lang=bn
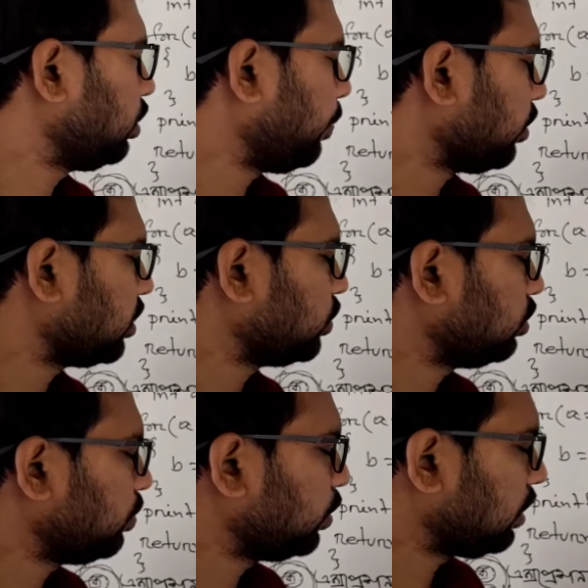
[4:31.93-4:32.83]
উদ্দীপক
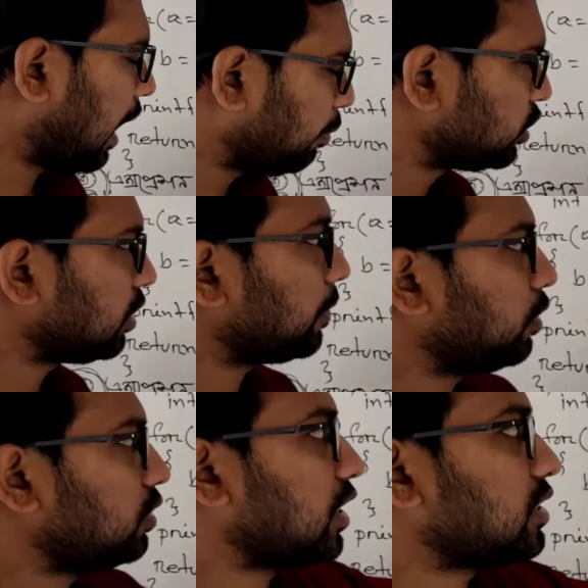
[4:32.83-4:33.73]
যদি তুমি না বুঝতে
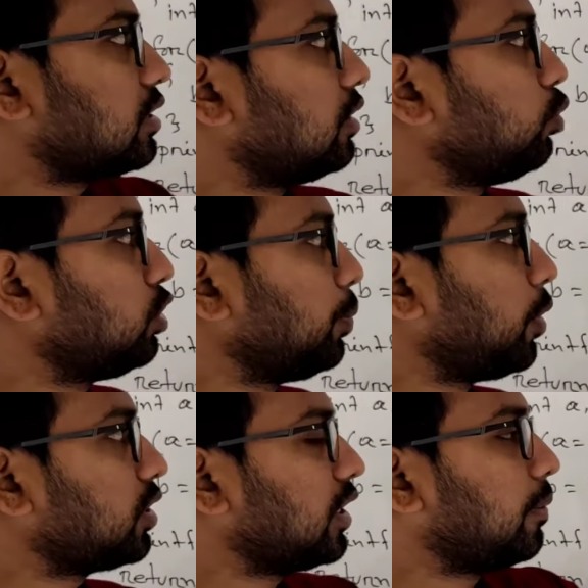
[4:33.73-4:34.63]
পারো জাস্ট
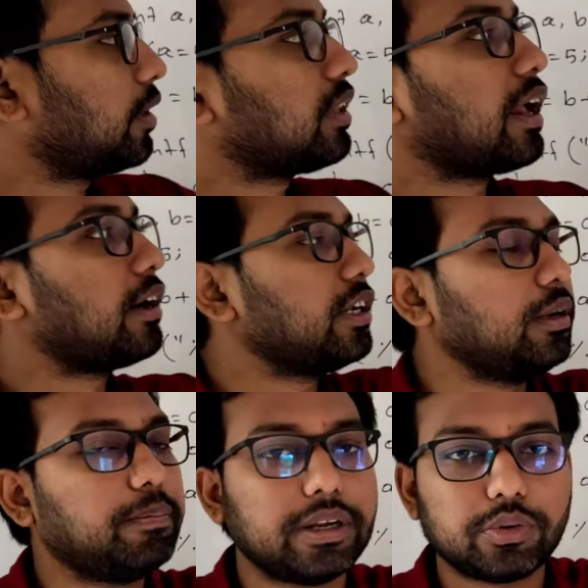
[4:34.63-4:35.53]
উদ্দীপক থেকে আমরা
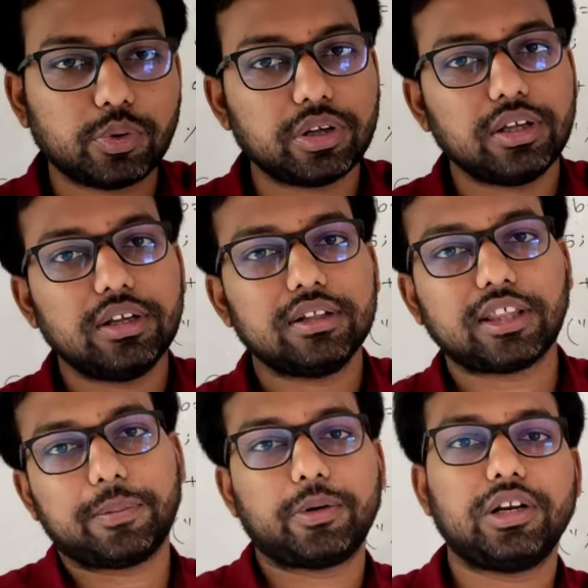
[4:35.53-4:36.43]
ধারাটি বের করে
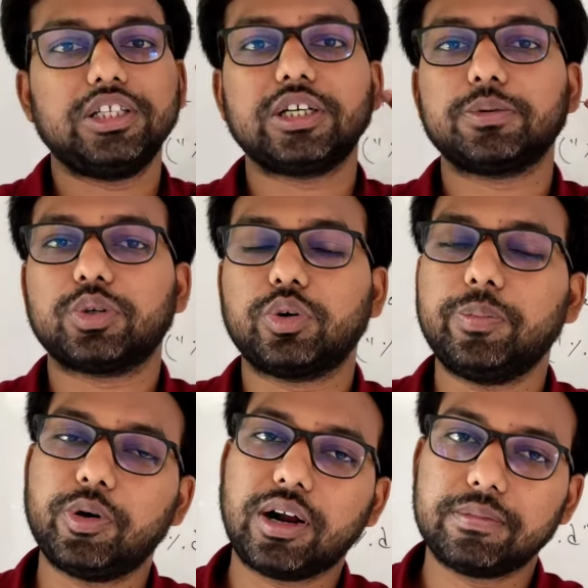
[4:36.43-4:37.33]
তারপরে নিজের মতো
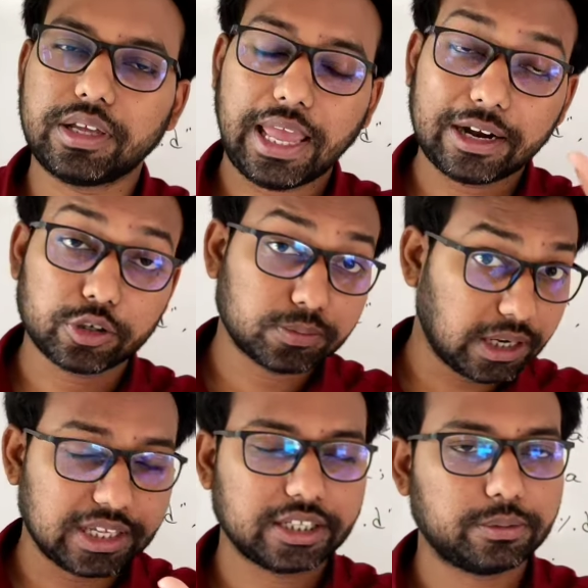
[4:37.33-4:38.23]
করে প্রোগ্রাম
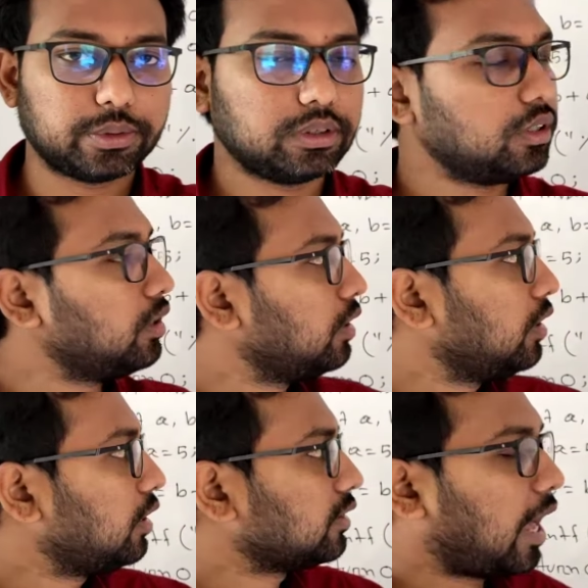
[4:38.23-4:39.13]
অ্যালগোরিদমটা লিখে দিব
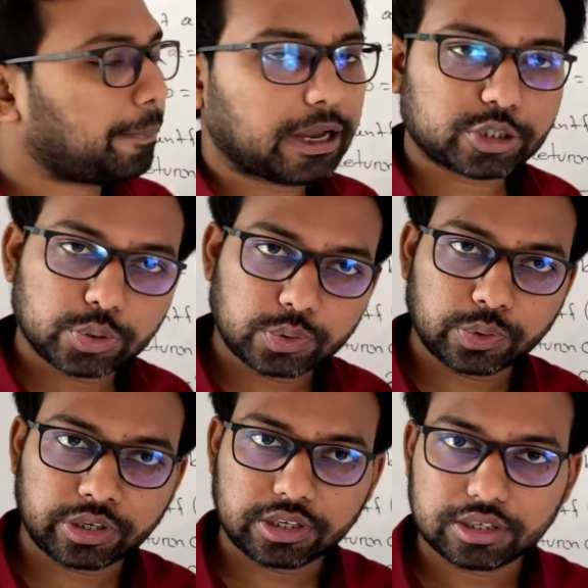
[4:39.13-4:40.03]
ধাপ এক শুরু
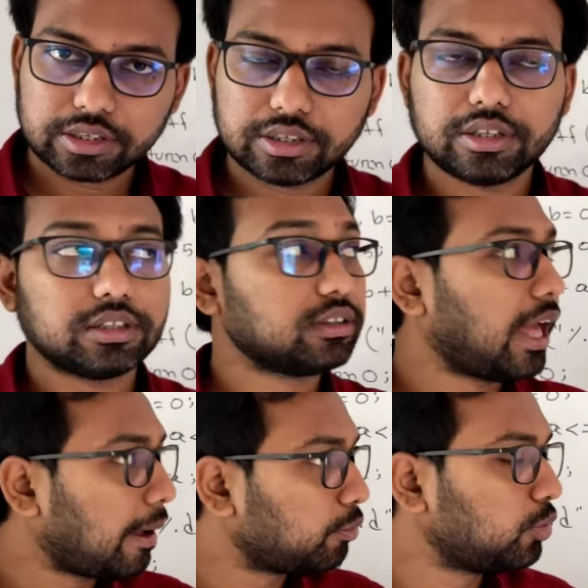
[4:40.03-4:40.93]
করি
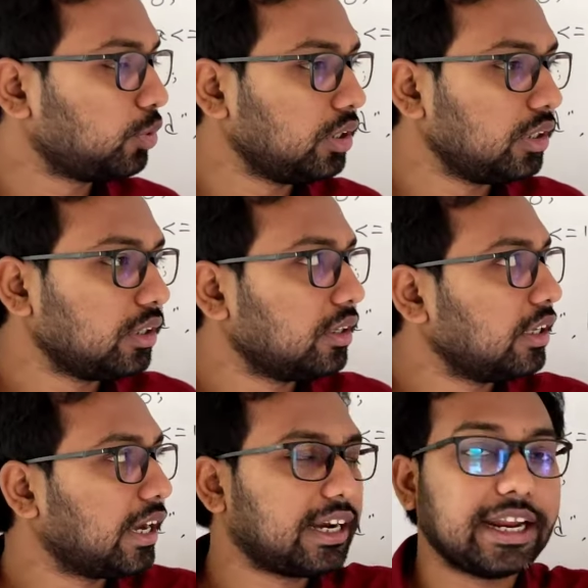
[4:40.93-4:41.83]
ধাপ দুই
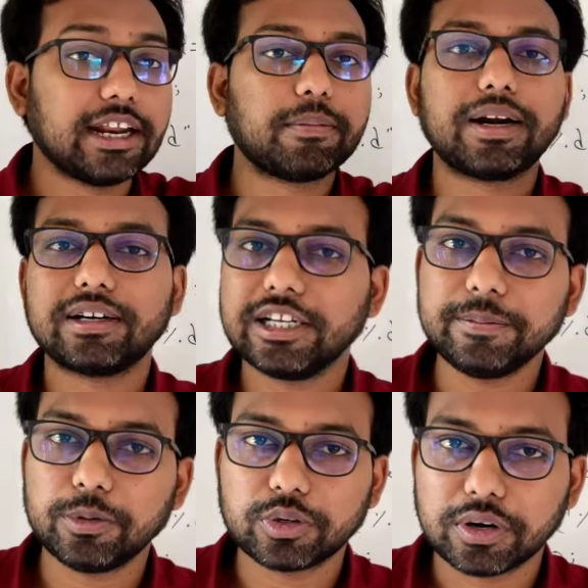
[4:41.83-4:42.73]
এখানে এন এর মান
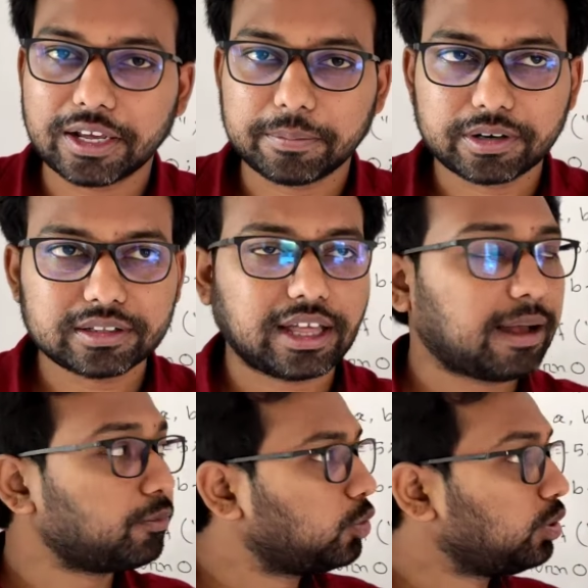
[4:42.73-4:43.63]
ইনপুট করে লিখবো না
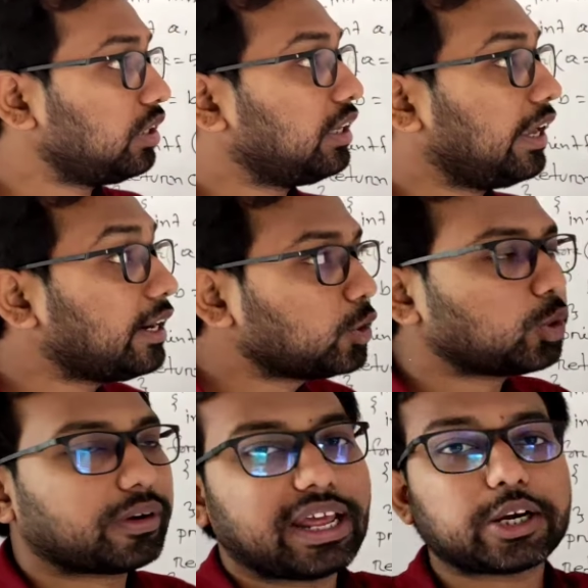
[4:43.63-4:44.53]
ধাপ দুই এন
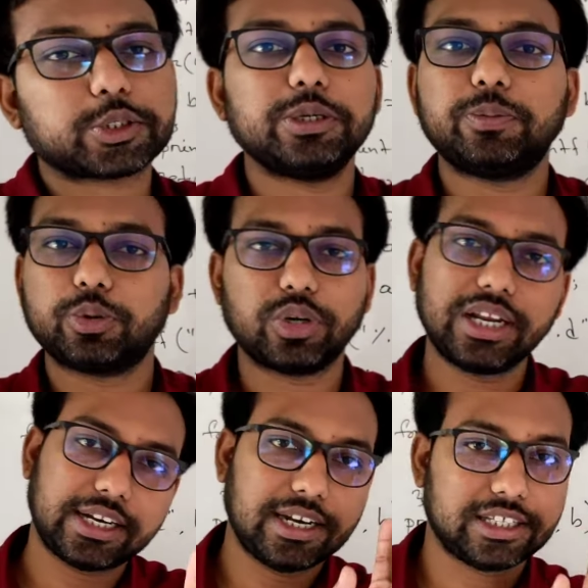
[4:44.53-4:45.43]
সমান একশো ইনপুট
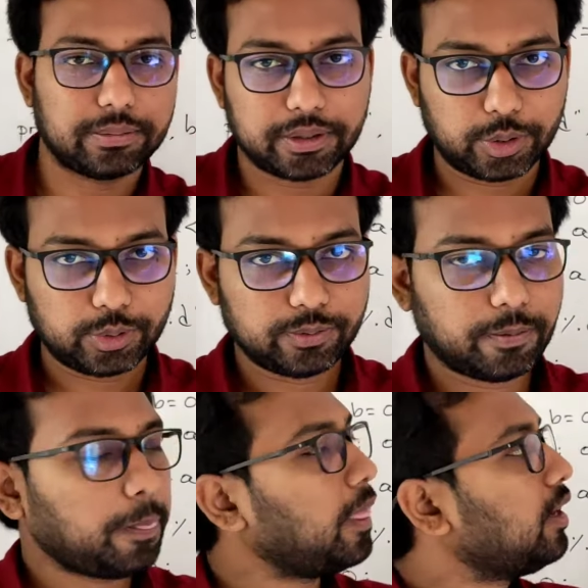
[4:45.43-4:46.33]
করে এটা লিখতে পারো
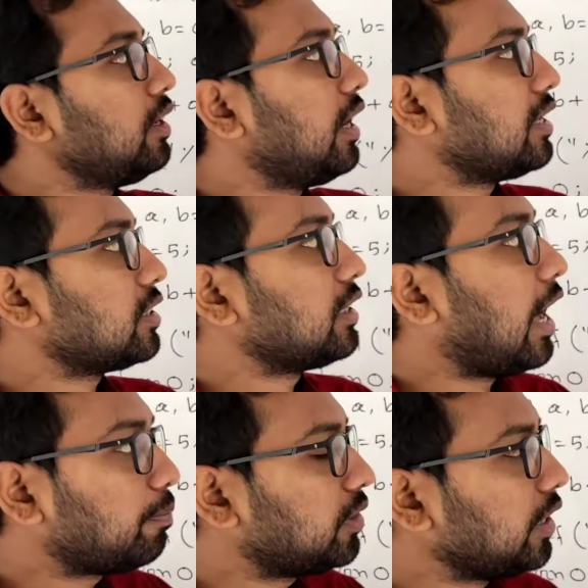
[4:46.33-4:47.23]
আচ্ছা
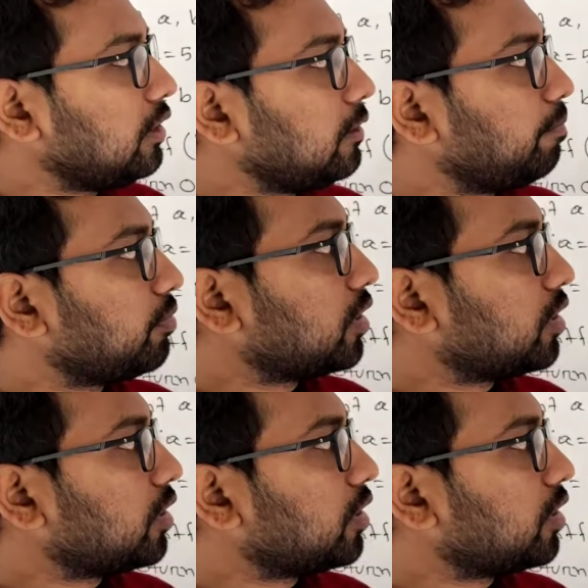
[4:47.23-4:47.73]
ধাপ তিন